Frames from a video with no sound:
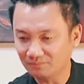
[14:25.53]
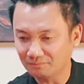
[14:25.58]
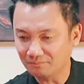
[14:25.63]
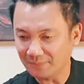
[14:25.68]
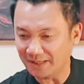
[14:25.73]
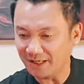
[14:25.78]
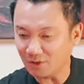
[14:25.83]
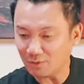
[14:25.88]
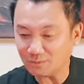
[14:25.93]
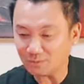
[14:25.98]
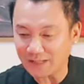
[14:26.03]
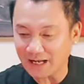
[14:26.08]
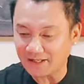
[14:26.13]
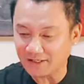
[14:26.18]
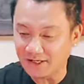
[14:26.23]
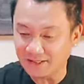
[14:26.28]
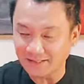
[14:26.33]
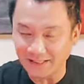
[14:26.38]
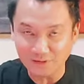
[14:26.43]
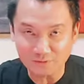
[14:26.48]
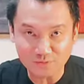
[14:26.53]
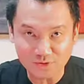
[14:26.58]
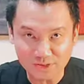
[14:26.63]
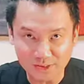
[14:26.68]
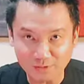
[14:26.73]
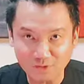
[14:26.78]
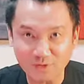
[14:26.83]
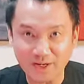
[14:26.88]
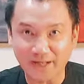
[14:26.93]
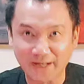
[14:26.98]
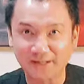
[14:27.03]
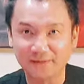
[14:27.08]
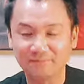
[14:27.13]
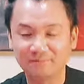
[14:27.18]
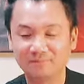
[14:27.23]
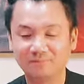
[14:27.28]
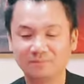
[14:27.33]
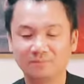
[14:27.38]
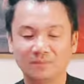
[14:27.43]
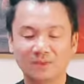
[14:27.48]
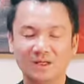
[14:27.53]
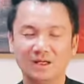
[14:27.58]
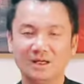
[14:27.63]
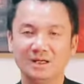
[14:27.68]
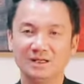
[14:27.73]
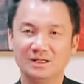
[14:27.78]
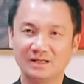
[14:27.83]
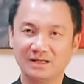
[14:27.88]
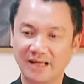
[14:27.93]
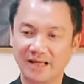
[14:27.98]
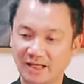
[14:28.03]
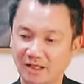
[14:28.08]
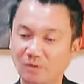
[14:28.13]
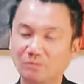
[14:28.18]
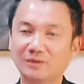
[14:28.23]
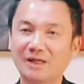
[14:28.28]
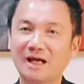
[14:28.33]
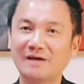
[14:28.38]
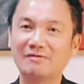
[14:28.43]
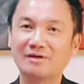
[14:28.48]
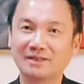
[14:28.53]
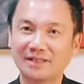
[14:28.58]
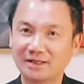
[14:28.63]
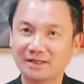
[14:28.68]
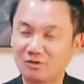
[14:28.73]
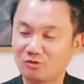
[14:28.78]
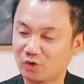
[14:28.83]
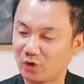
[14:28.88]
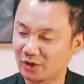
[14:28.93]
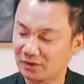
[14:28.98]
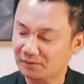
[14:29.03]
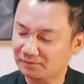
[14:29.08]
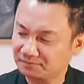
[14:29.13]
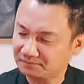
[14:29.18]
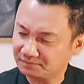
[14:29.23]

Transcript: Bây giờ chúng ta dừng lại chút xíu chỗ này để chúng ta phân tích câu chuyện.